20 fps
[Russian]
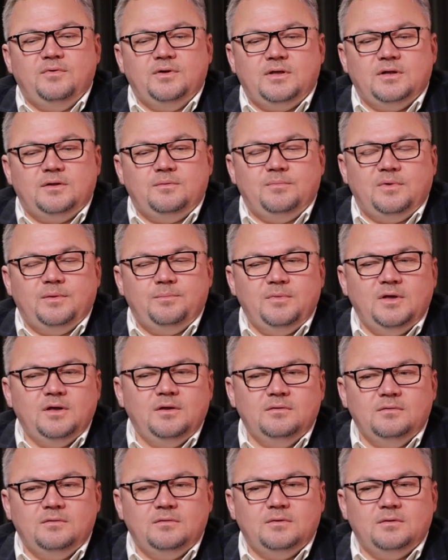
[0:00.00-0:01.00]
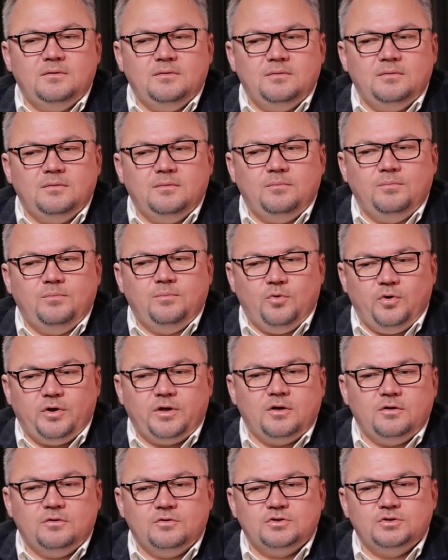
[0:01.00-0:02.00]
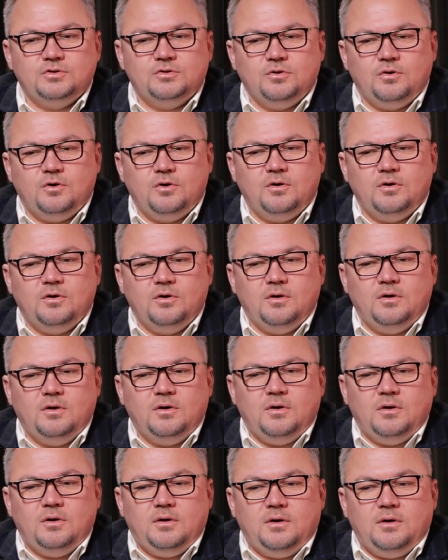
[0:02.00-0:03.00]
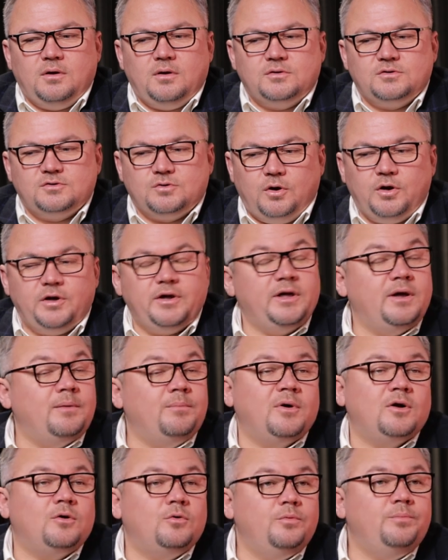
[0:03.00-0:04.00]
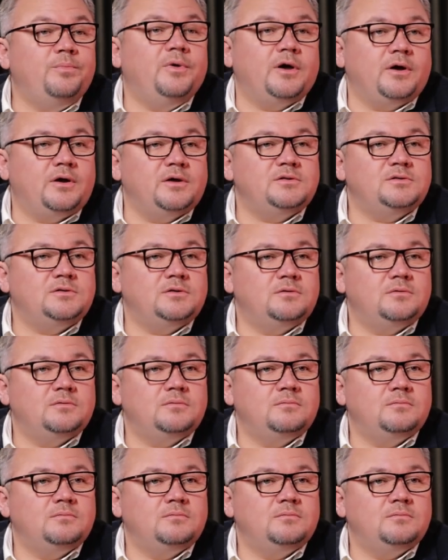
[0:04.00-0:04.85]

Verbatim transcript: в этот момент понял, что сколько я могу бегать.